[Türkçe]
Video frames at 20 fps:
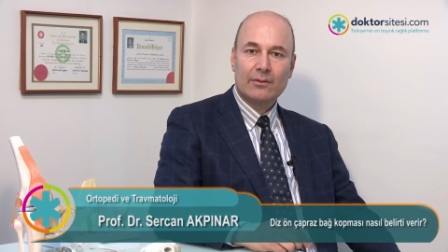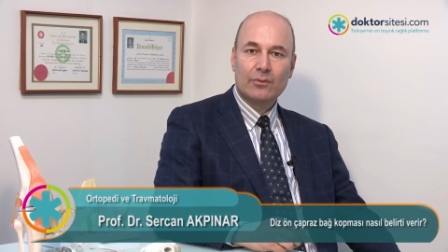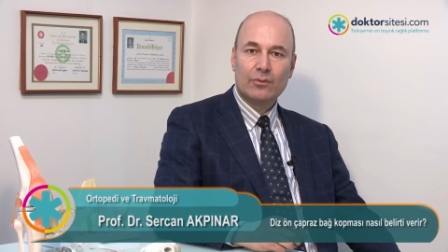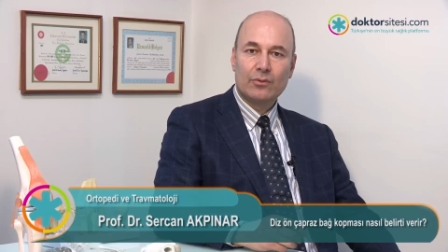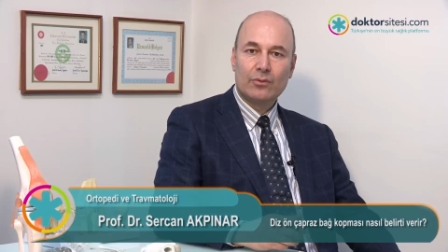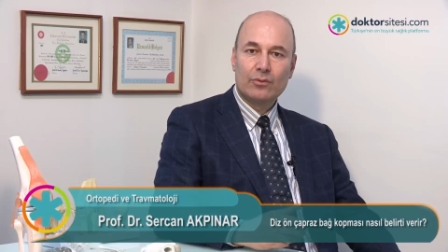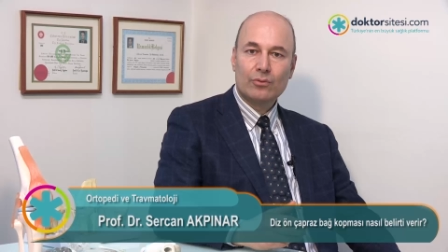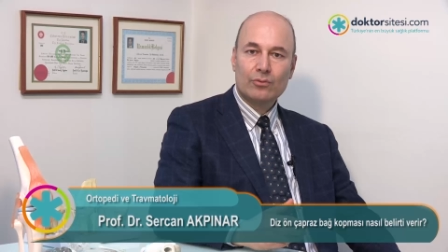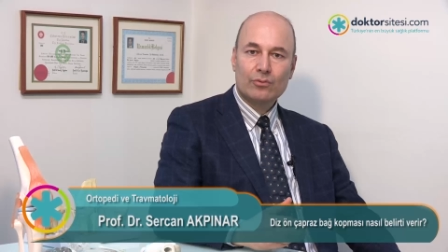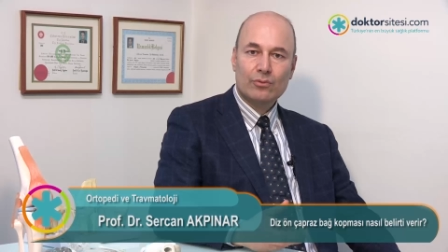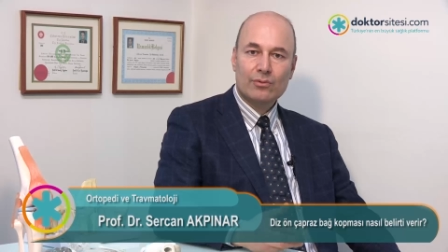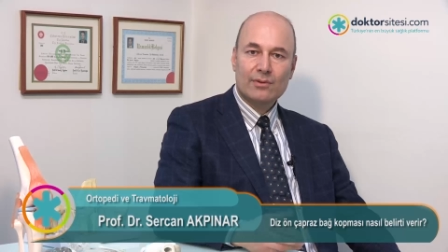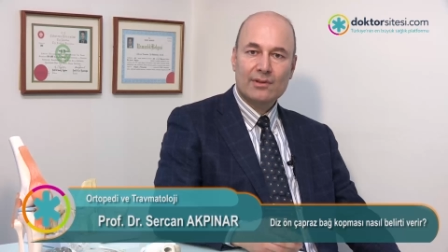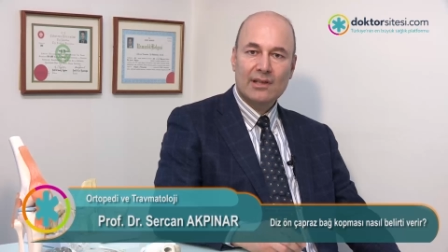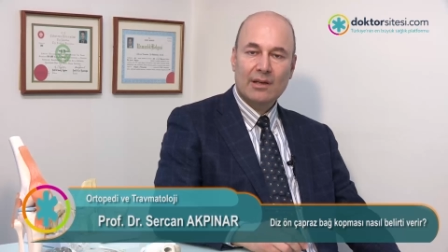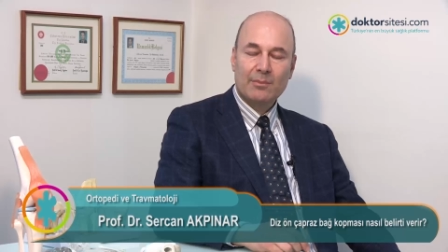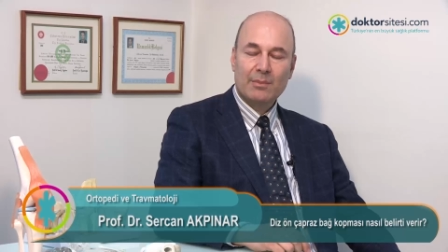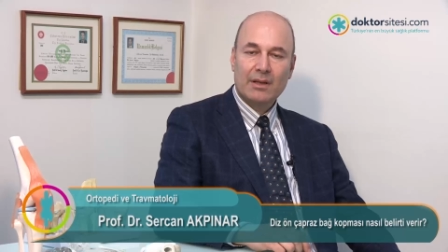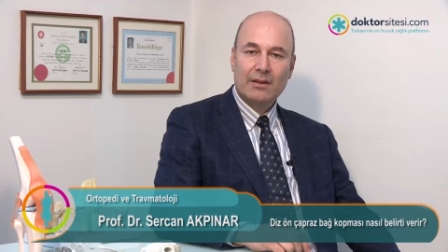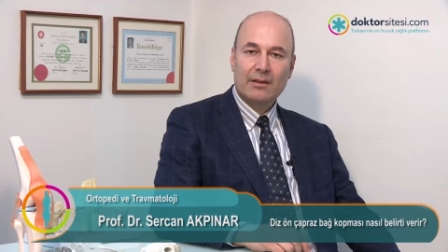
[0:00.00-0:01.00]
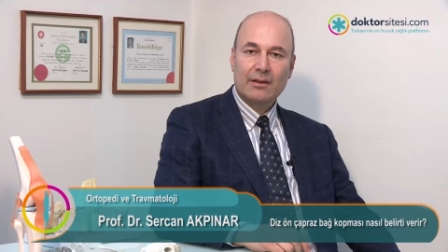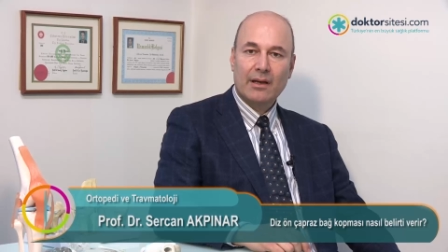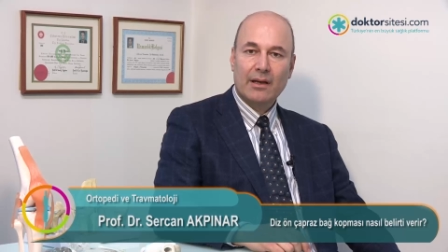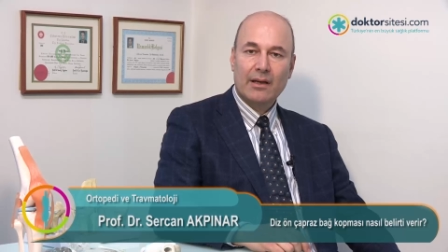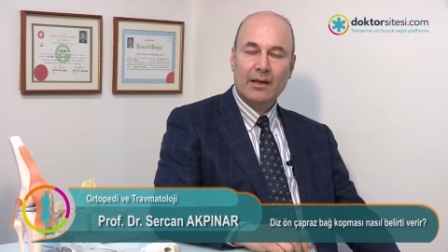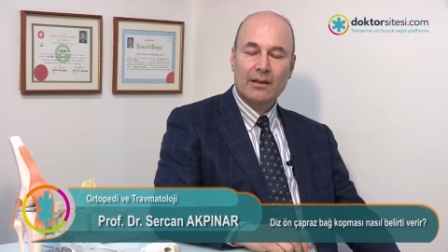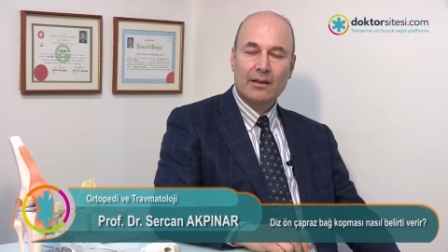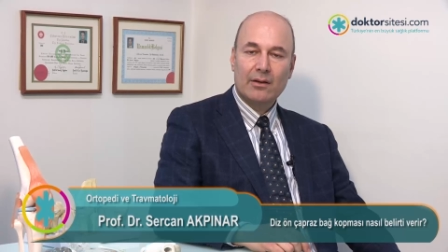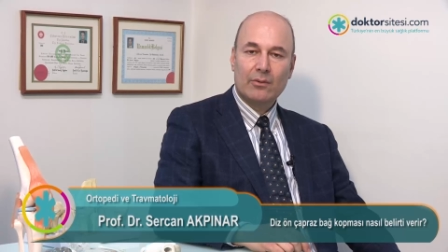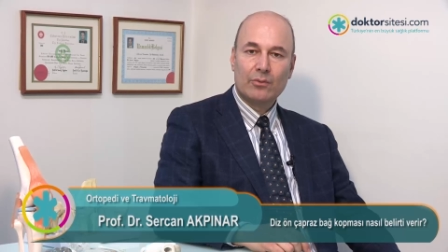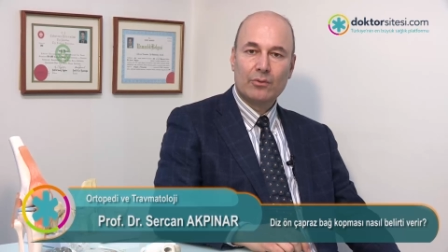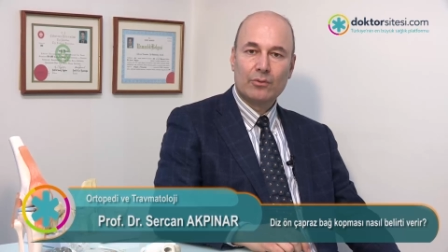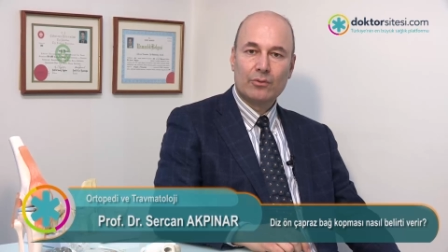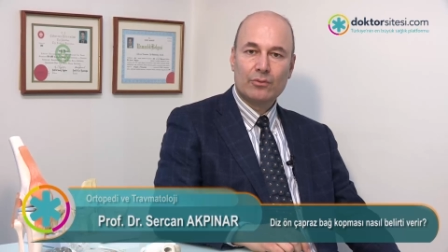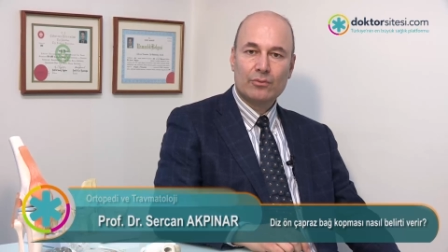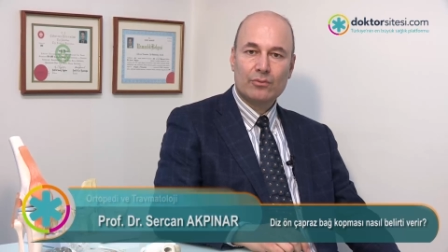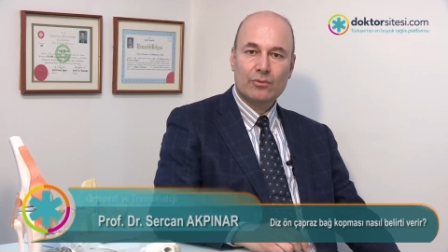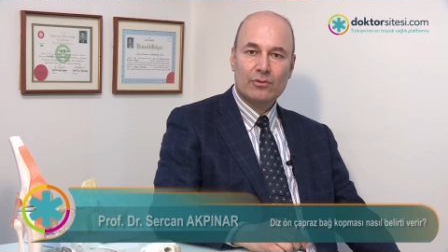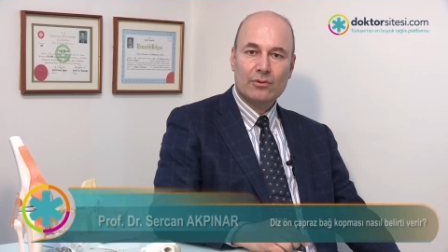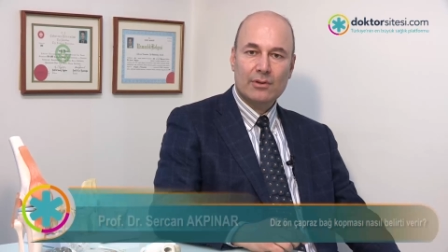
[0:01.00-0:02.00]
uygunsuz zeminde ya da
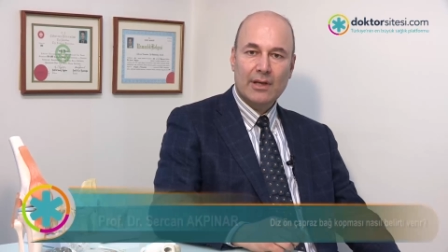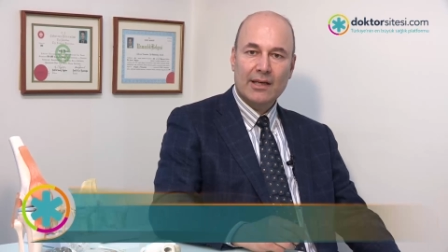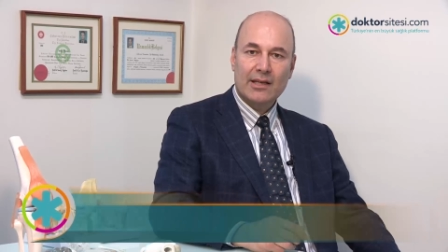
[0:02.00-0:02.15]
uygunsuz